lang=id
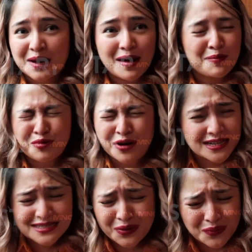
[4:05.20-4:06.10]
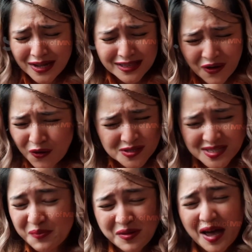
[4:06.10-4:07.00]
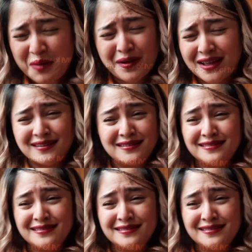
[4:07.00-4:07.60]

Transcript: kapan aja aku nggak tahu aku siapnya kapan